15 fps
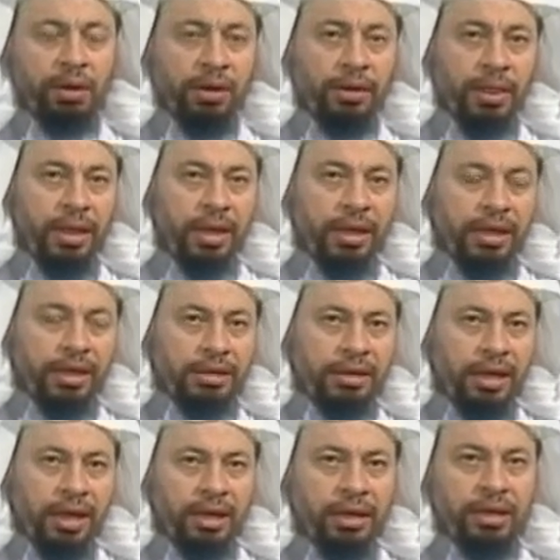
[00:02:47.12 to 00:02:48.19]

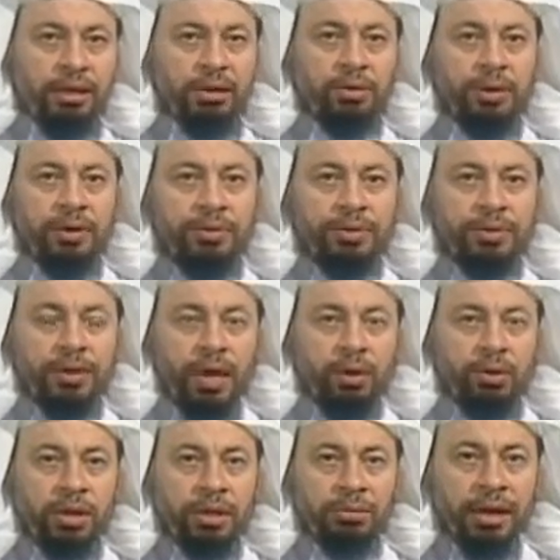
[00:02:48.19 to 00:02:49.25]
وخداعه
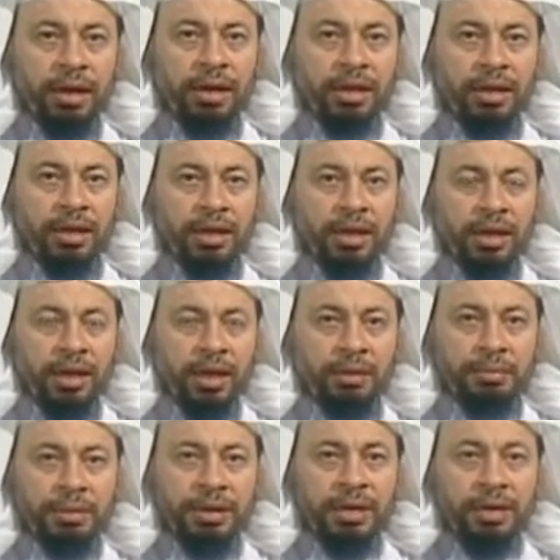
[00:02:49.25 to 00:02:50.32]
وتعاونه مع
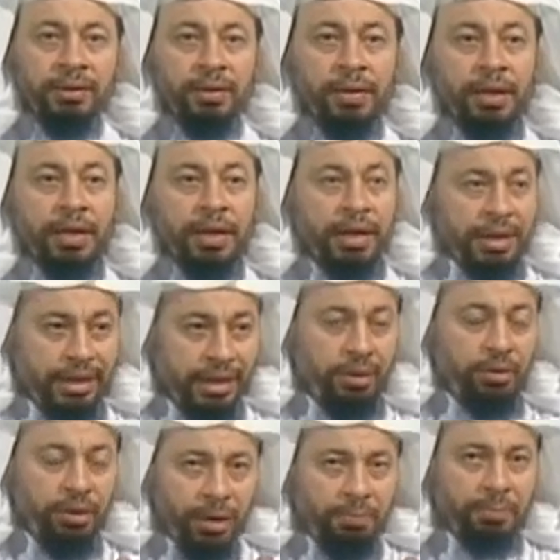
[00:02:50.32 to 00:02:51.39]
الغربيين
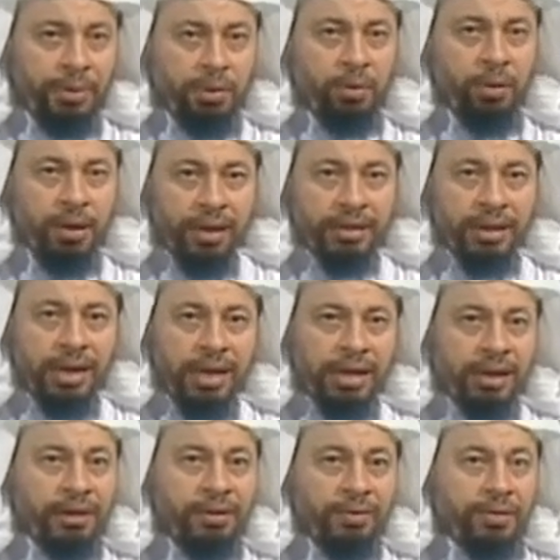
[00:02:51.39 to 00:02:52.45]
يعني أحب منه هذا
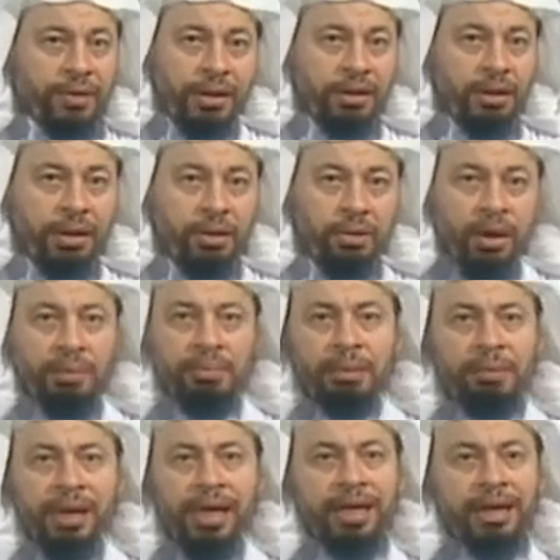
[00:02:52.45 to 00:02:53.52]
لكن
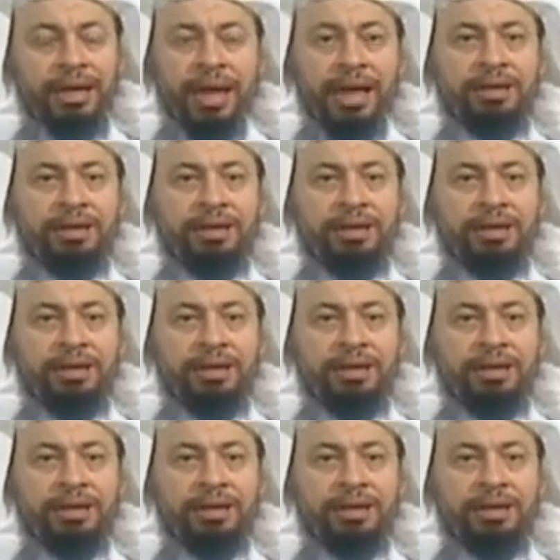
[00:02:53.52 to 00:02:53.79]
إعرابي ما